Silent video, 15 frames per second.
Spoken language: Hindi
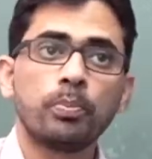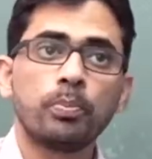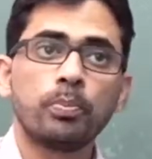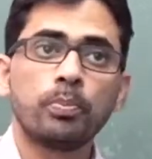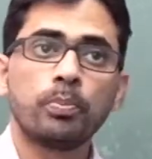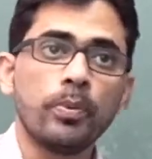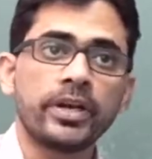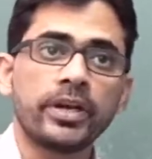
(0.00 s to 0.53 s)

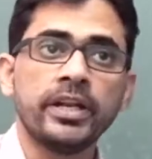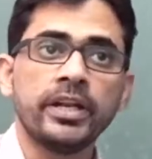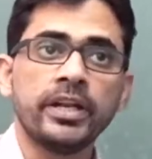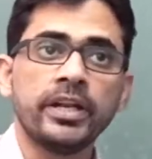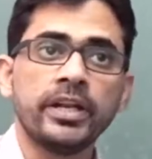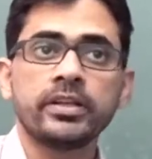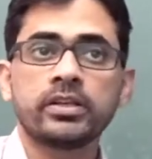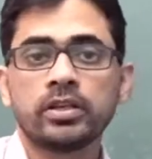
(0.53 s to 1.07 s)

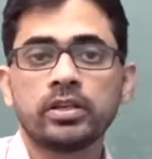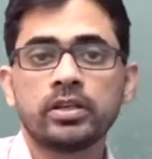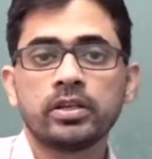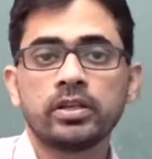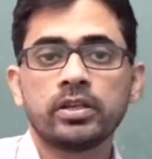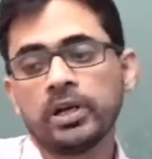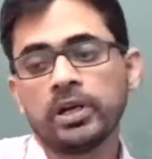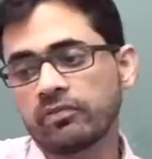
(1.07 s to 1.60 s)
पोमेग्रेनेट
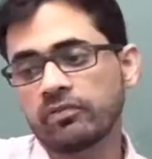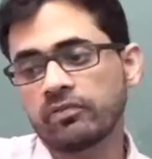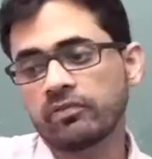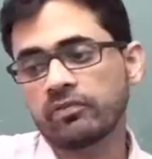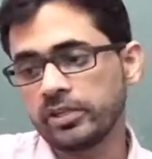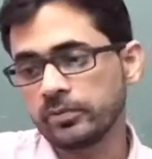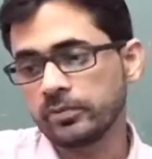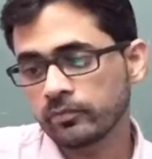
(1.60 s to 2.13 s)

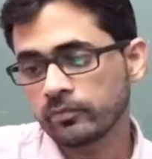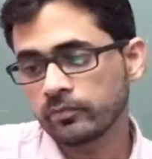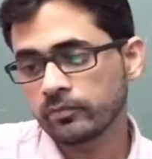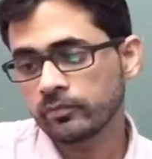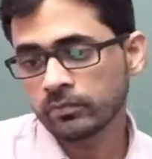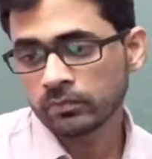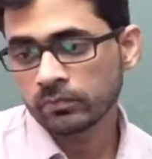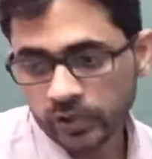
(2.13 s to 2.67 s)
बटरफ्लाई
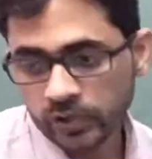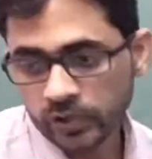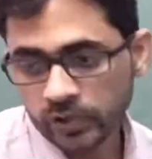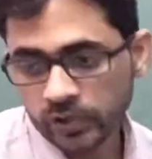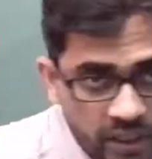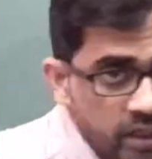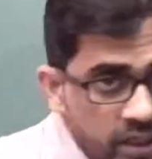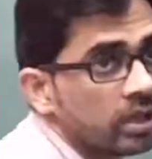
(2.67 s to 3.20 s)
ठीक है
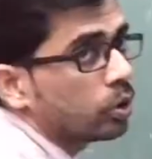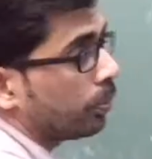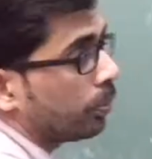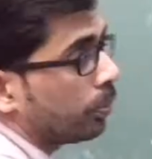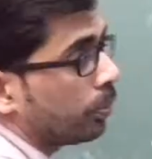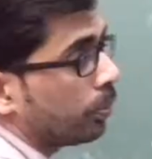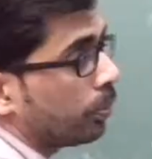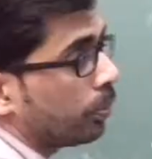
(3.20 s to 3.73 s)

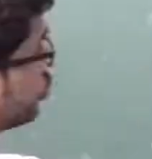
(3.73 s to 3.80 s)
टॉपिक जो